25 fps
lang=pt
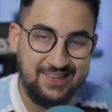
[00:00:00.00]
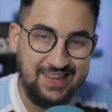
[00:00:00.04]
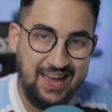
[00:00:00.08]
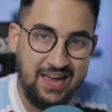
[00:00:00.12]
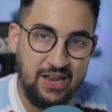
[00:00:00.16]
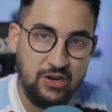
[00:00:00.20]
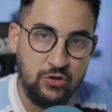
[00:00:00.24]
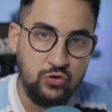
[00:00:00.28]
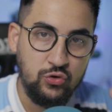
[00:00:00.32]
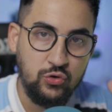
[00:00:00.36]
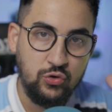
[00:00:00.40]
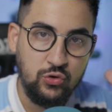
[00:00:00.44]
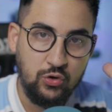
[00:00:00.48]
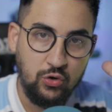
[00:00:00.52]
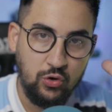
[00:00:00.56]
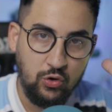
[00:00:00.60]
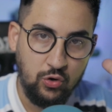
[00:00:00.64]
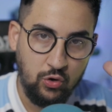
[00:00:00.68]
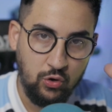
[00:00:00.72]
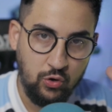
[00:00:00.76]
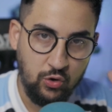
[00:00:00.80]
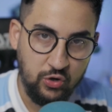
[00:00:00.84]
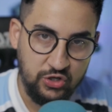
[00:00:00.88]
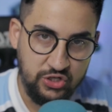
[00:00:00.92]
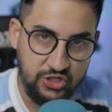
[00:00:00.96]

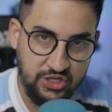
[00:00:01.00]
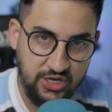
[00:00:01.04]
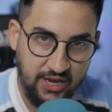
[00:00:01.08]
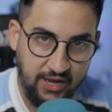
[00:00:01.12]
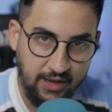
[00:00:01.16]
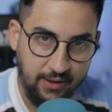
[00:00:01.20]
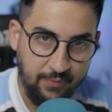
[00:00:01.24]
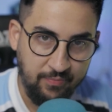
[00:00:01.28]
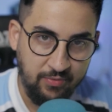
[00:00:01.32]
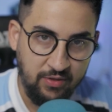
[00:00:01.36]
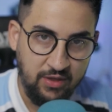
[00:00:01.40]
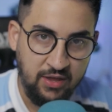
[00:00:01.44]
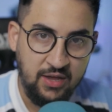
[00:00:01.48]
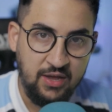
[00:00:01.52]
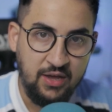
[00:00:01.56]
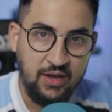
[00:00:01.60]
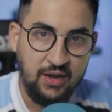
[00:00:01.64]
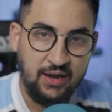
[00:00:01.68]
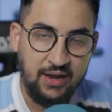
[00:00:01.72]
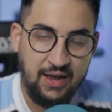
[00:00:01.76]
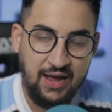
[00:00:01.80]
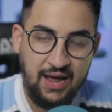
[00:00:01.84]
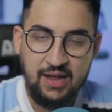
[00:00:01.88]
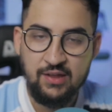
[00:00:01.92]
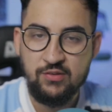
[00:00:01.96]
Sérgio Rocher,
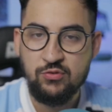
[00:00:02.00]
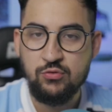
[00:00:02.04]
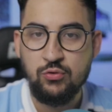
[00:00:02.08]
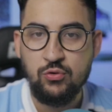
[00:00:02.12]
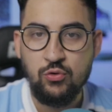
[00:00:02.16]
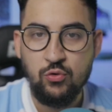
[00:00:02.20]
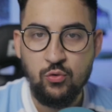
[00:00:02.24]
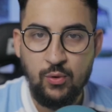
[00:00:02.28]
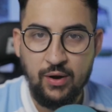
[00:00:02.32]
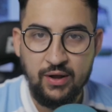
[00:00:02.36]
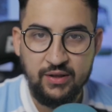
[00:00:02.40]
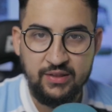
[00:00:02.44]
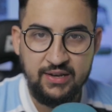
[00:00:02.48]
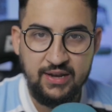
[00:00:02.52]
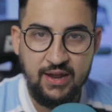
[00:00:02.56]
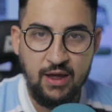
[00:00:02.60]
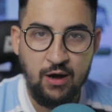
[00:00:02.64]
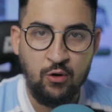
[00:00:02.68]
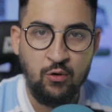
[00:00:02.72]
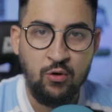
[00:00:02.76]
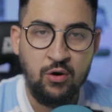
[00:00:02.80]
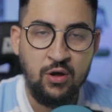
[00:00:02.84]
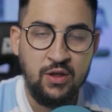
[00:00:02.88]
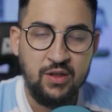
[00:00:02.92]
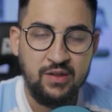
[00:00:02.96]
caso o
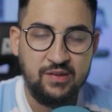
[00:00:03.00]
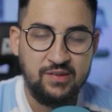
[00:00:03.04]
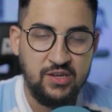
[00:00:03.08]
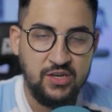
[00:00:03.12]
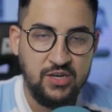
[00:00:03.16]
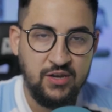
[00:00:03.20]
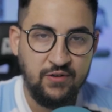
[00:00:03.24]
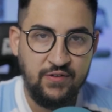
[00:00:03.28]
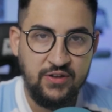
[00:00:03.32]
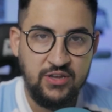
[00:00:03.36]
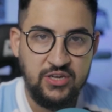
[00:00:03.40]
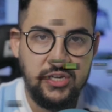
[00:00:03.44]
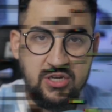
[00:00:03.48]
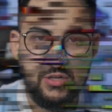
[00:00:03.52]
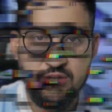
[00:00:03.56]
Adriel seja